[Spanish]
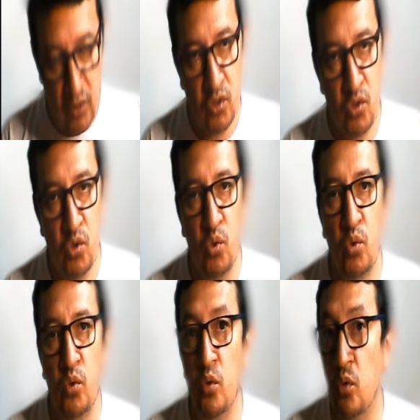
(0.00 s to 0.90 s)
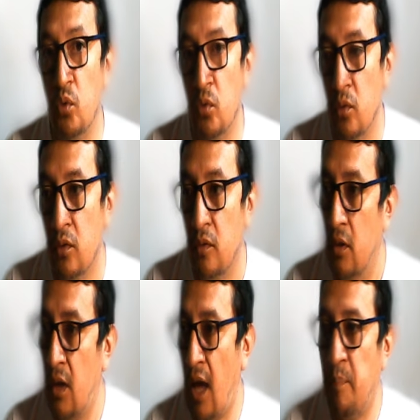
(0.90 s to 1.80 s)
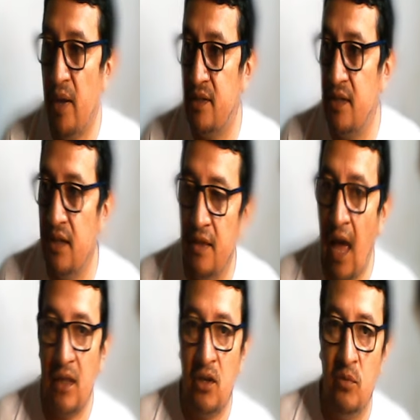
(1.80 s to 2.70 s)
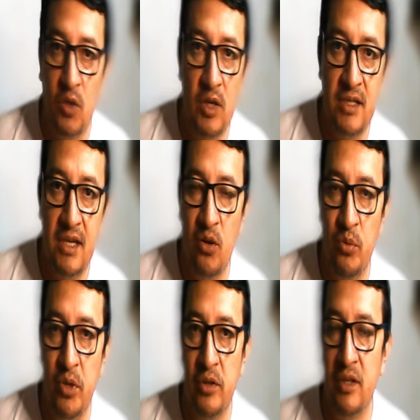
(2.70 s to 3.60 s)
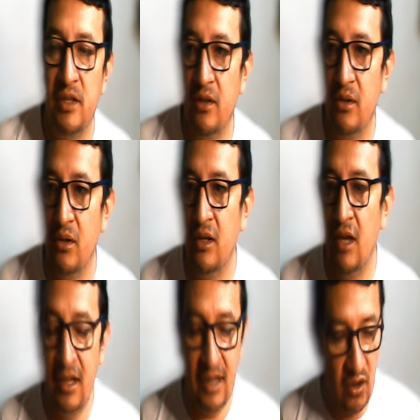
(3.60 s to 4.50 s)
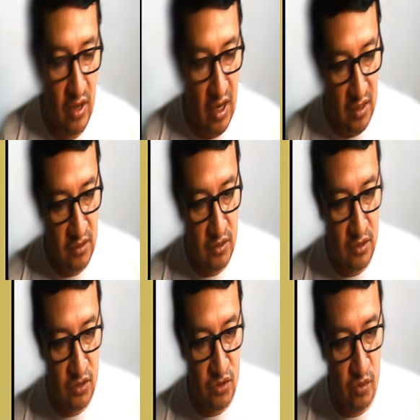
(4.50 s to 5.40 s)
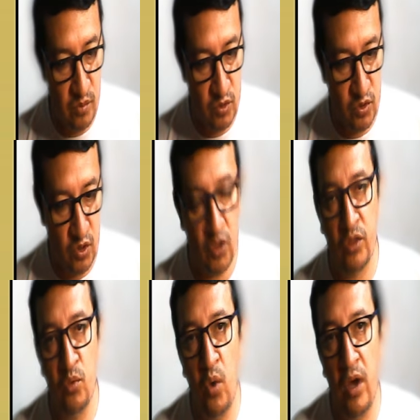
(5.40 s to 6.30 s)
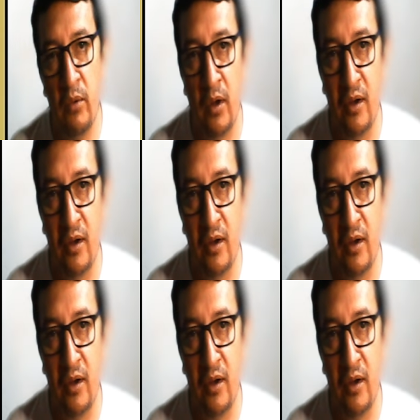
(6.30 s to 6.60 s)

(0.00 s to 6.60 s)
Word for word: su capacidad, como decía el gobierno anterior, y el de ahora, que somos lo nuevo.